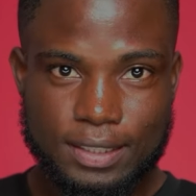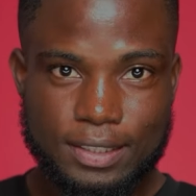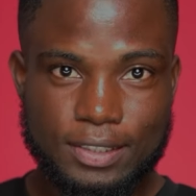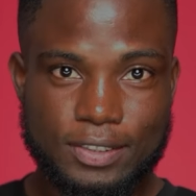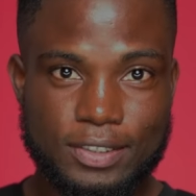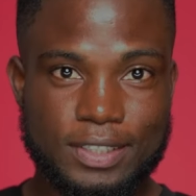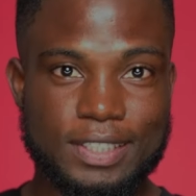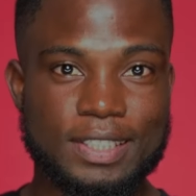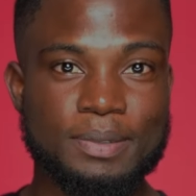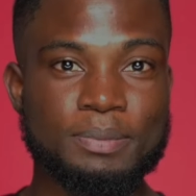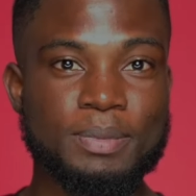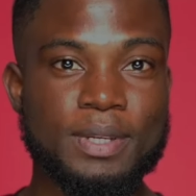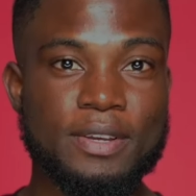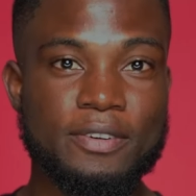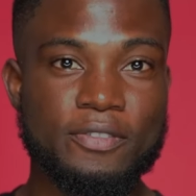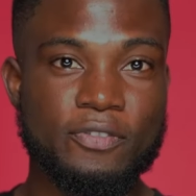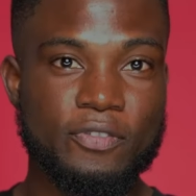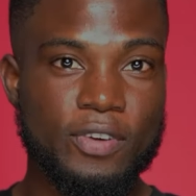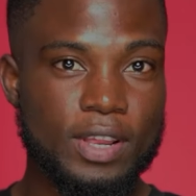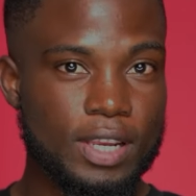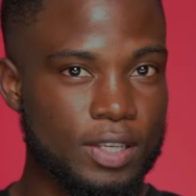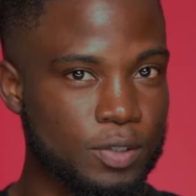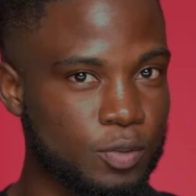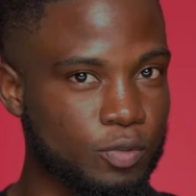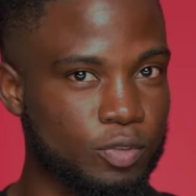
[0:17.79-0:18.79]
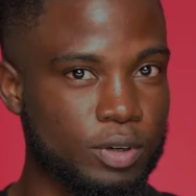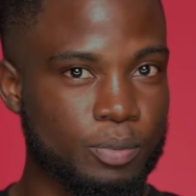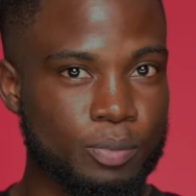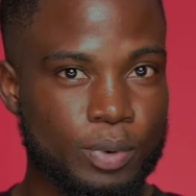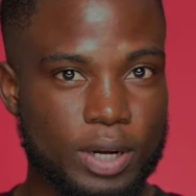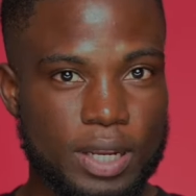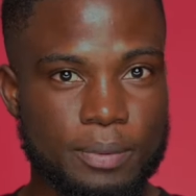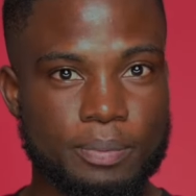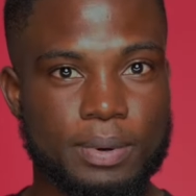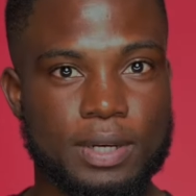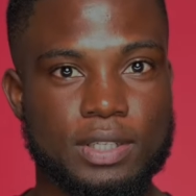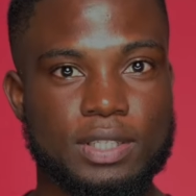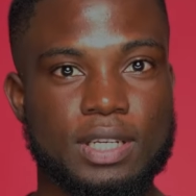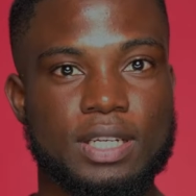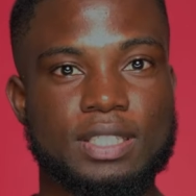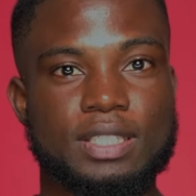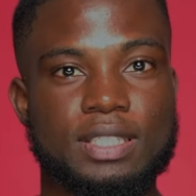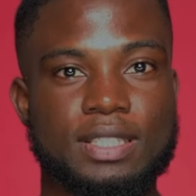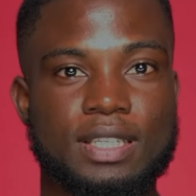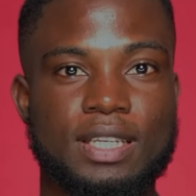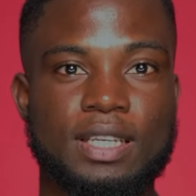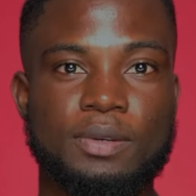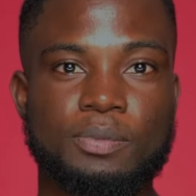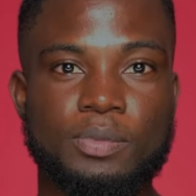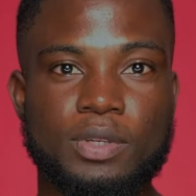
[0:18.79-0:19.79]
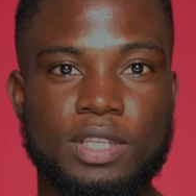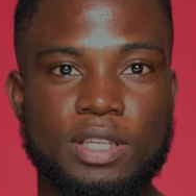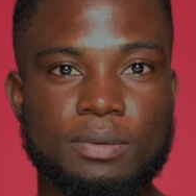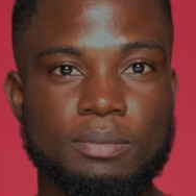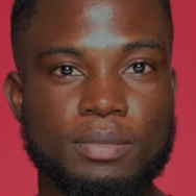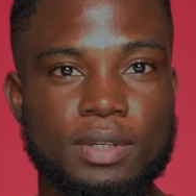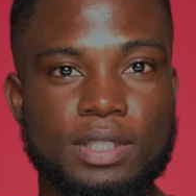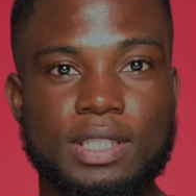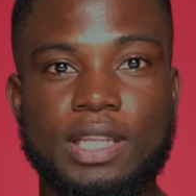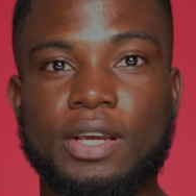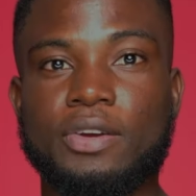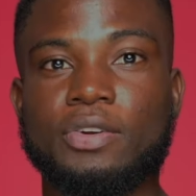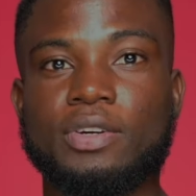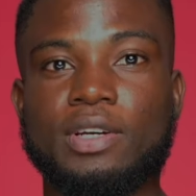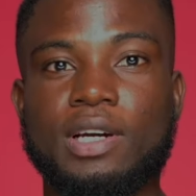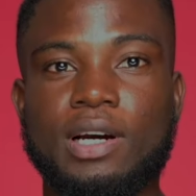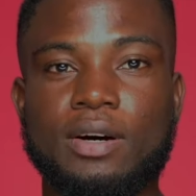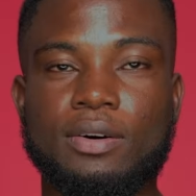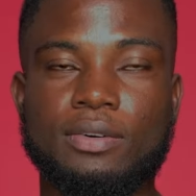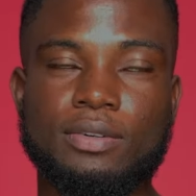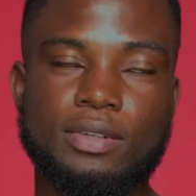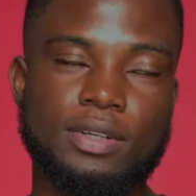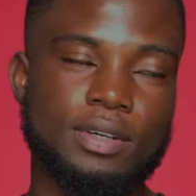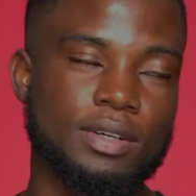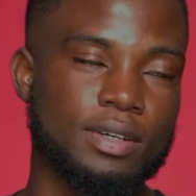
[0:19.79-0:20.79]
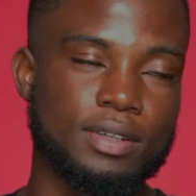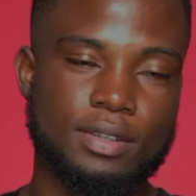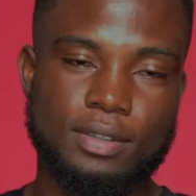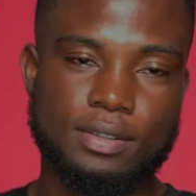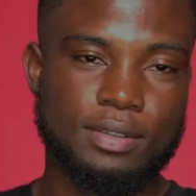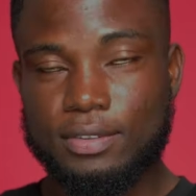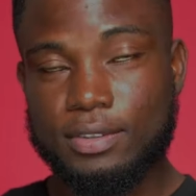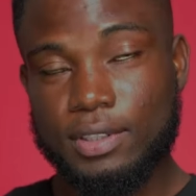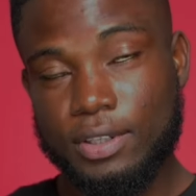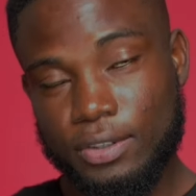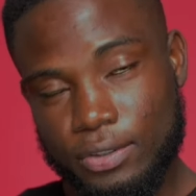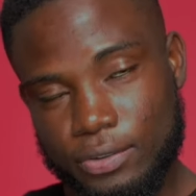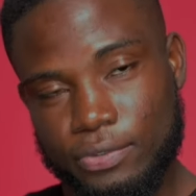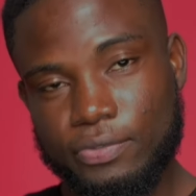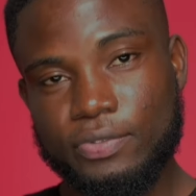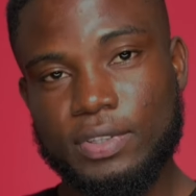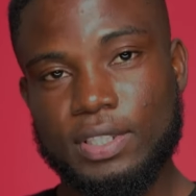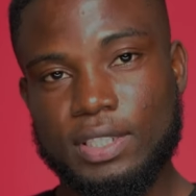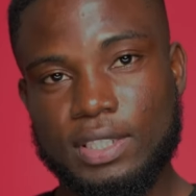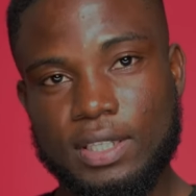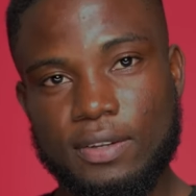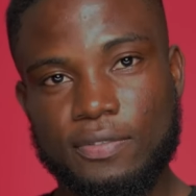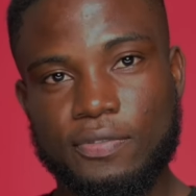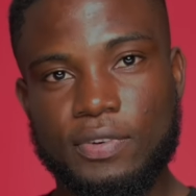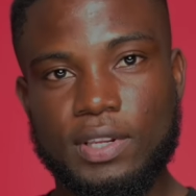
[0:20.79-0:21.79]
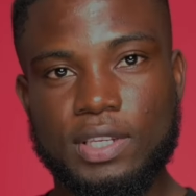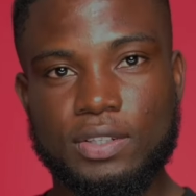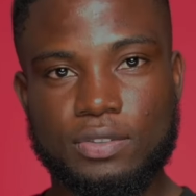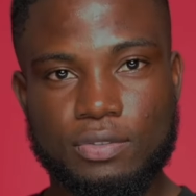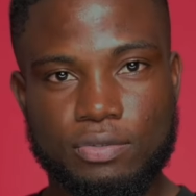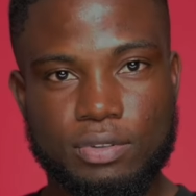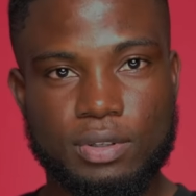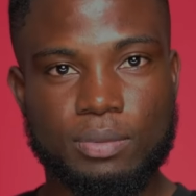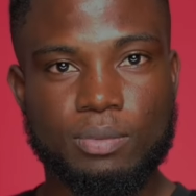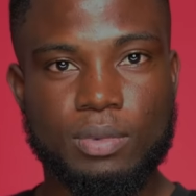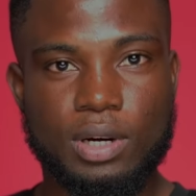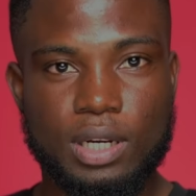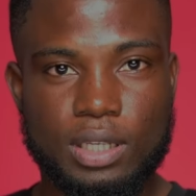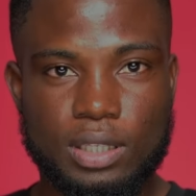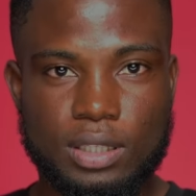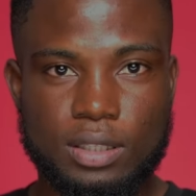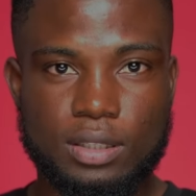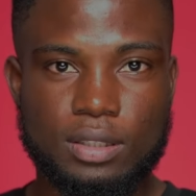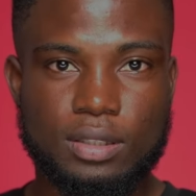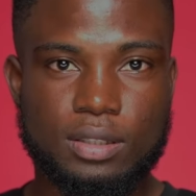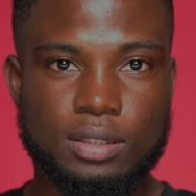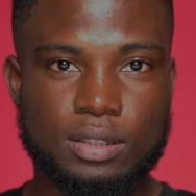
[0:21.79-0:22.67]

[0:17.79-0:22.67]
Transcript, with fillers: Je dis bien Félix Soufoué-Boigny, parce que certains qui me demandent, t'as eu KO Non, je suis à l'université Félix Soufoué-Boigny